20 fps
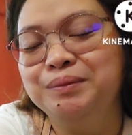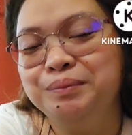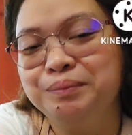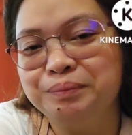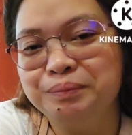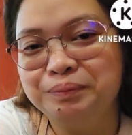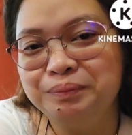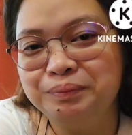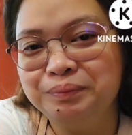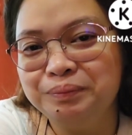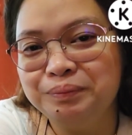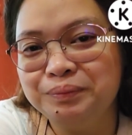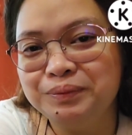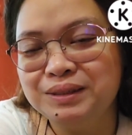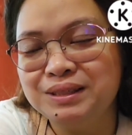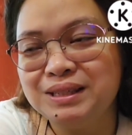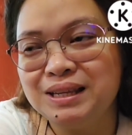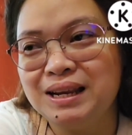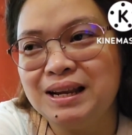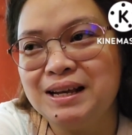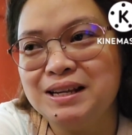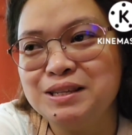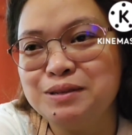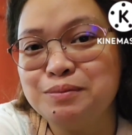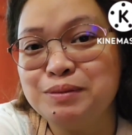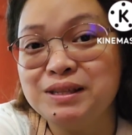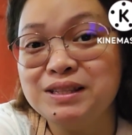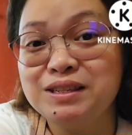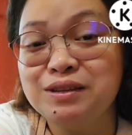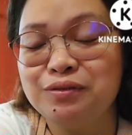Mm -mm, si
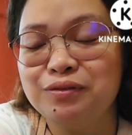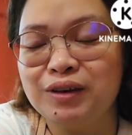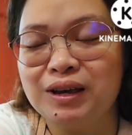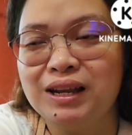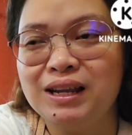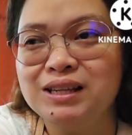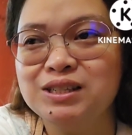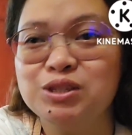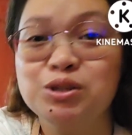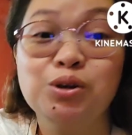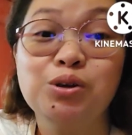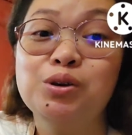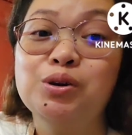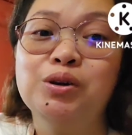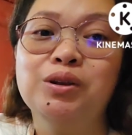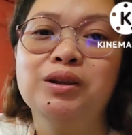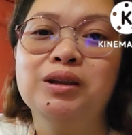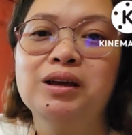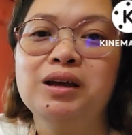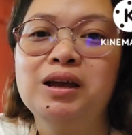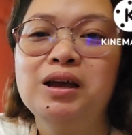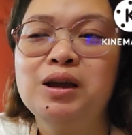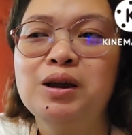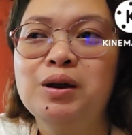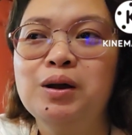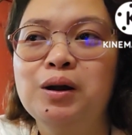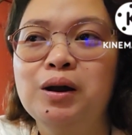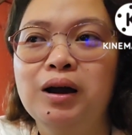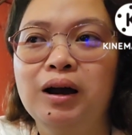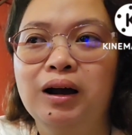Lasmin, si Felix. So, yun
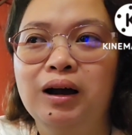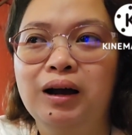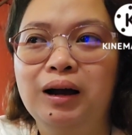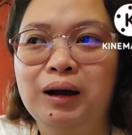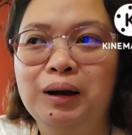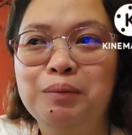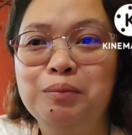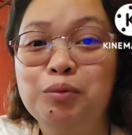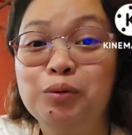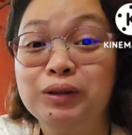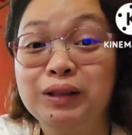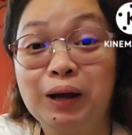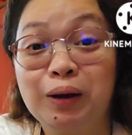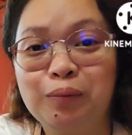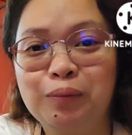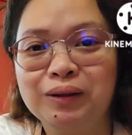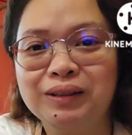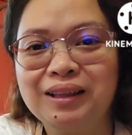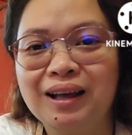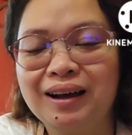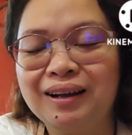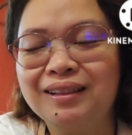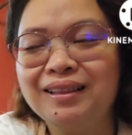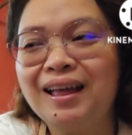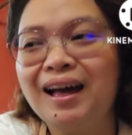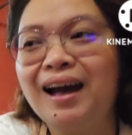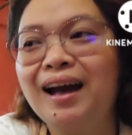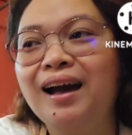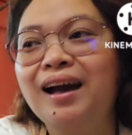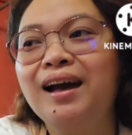um, ah, mutak-patak
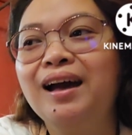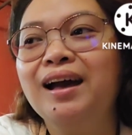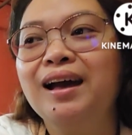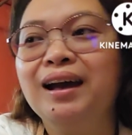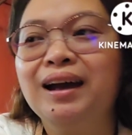na.